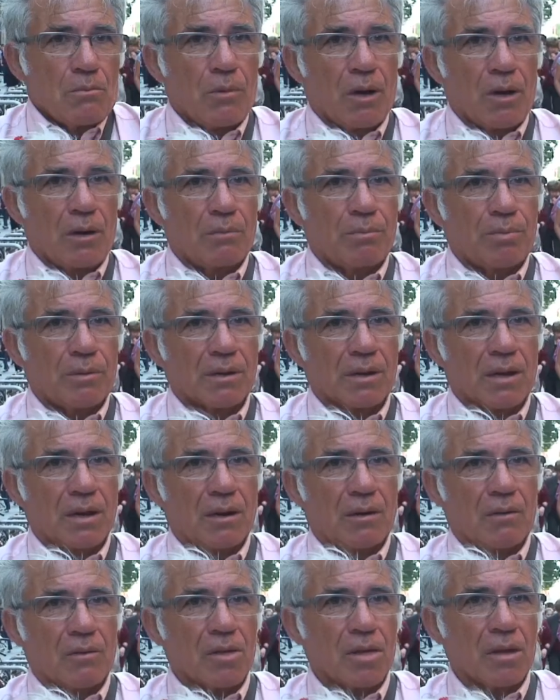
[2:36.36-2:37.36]
Bueno,
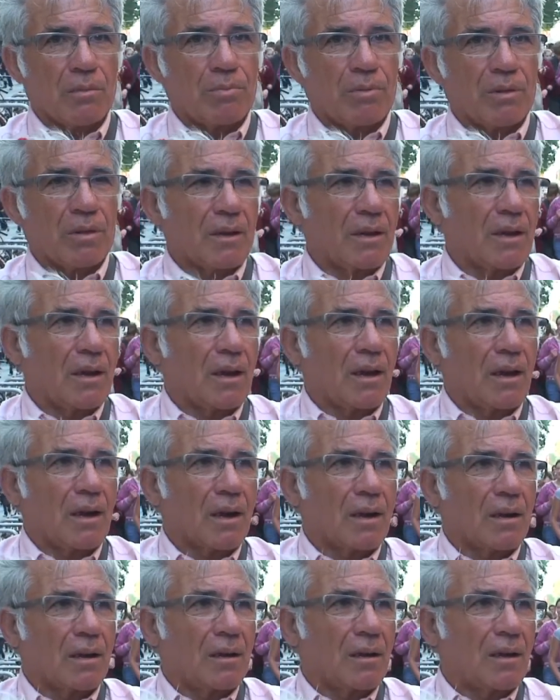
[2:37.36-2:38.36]
porque no se puede
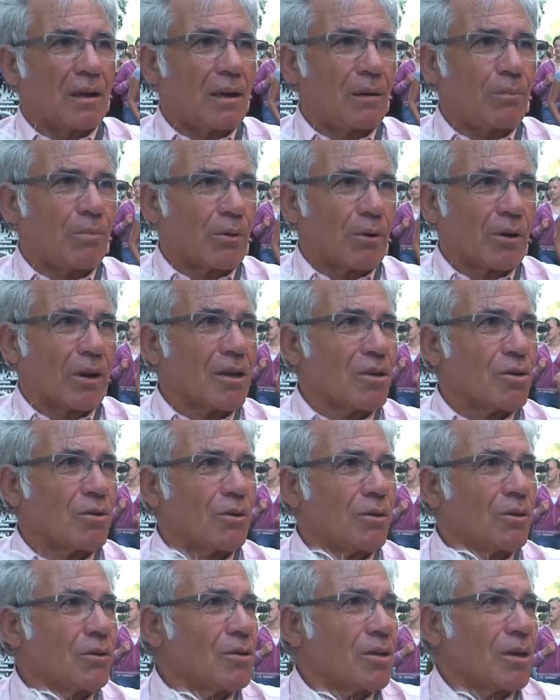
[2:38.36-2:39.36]
negar al
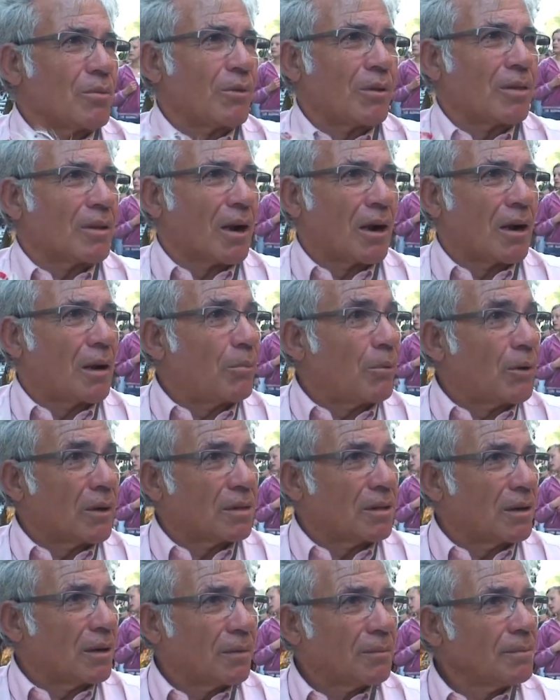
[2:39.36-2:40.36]
progreso, ¿no? Se puede cerrar la
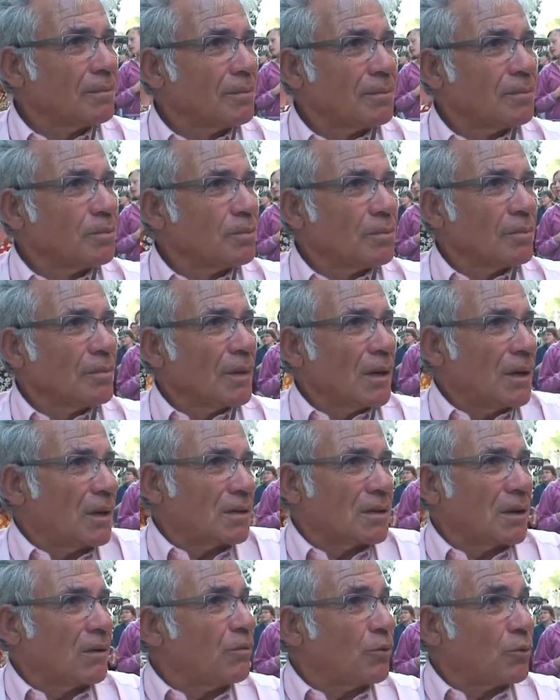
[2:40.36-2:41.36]
puerta.
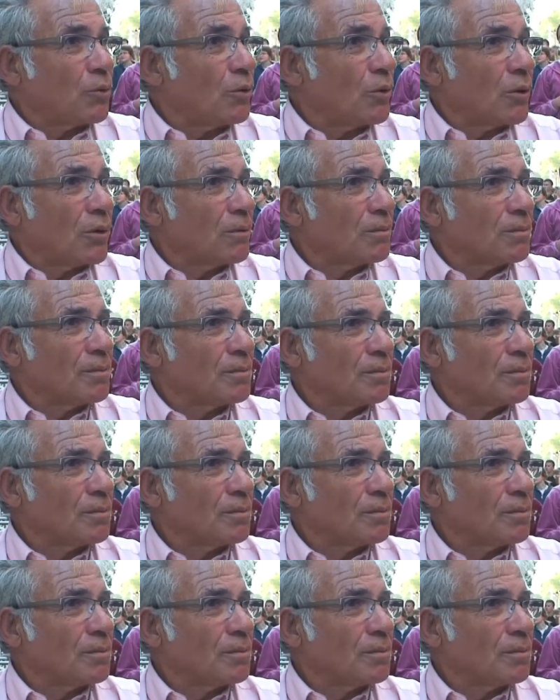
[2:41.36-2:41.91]
Es el futuro.